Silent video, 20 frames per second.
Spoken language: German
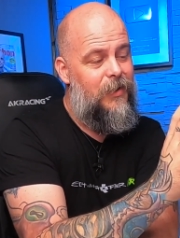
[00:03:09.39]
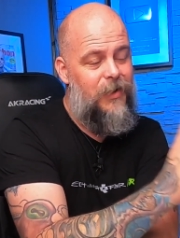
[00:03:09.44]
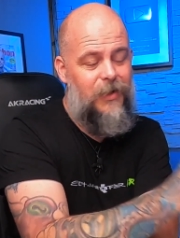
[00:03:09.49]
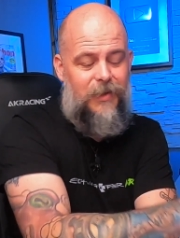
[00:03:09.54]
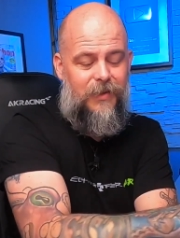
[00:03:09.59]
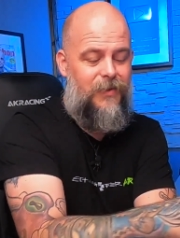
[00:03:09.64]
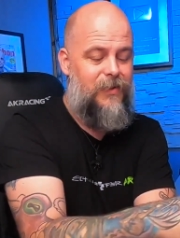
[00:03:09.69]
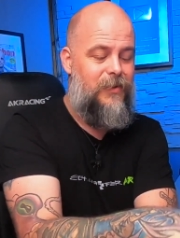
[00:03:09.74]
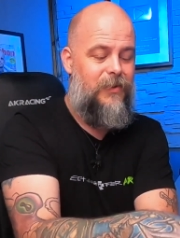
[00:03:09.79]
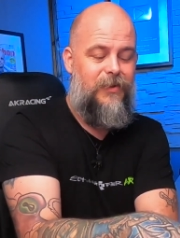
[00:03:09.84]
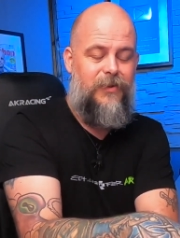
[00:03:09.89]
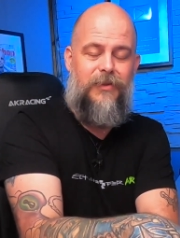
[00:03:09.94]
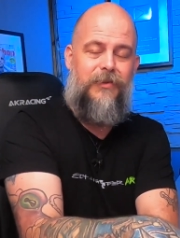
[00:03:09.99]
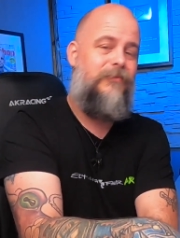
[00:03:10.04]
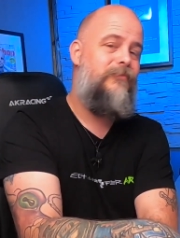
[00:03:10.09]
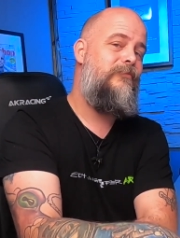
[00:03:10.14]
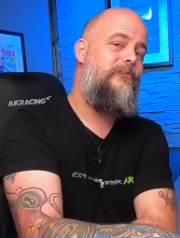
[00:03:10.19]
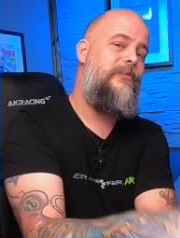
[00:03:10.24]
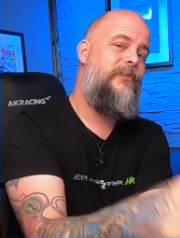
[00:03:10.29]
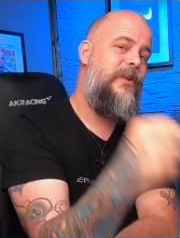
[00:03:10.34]
ist
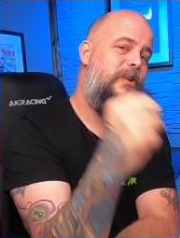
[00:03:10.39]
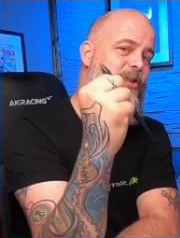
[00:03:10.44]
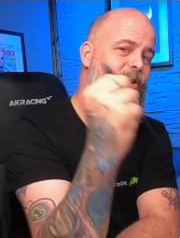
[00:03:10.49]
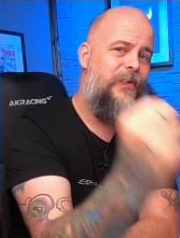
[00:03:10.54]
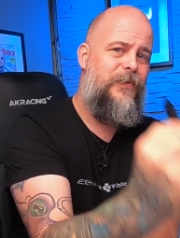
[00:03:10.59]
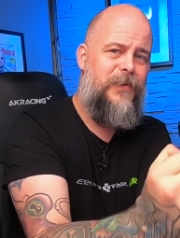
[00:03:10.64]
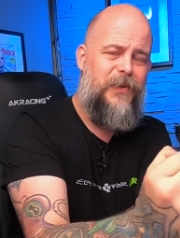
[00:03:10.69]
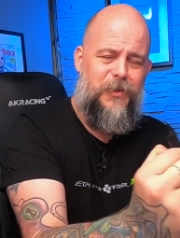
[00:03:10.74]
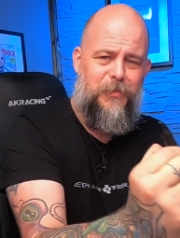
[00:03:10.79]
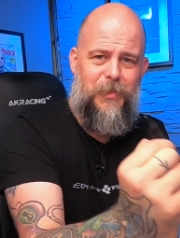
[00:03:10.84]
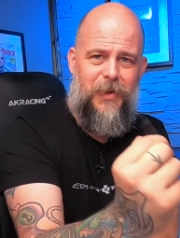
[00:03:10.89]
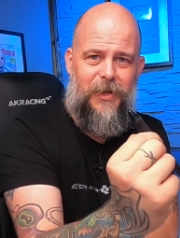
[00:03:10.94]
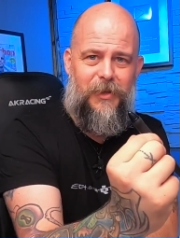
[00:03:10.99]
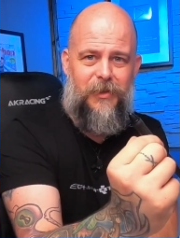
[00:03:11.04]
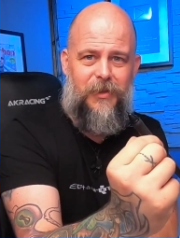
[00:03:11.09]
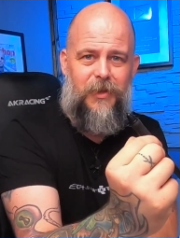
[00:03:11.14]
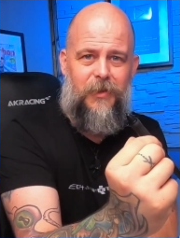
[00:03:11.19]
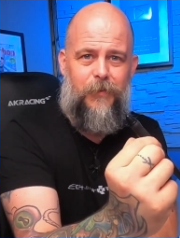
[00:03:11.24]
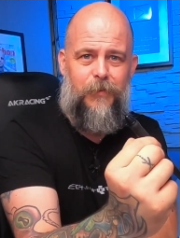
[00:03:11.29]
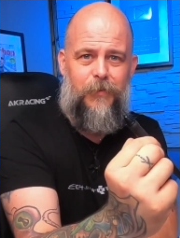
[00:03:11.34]
der Stift nicht mehr
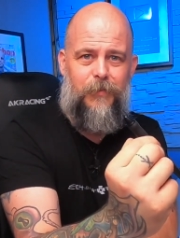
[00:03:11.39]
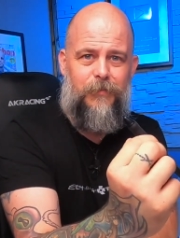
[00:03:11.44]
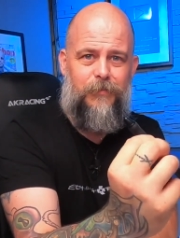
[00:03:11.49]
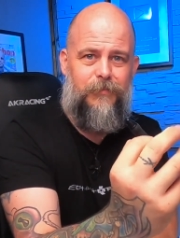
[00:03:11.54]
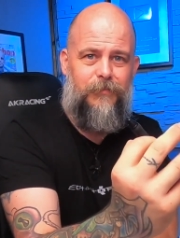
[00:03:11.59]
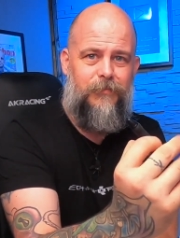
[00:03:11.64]
aktiv.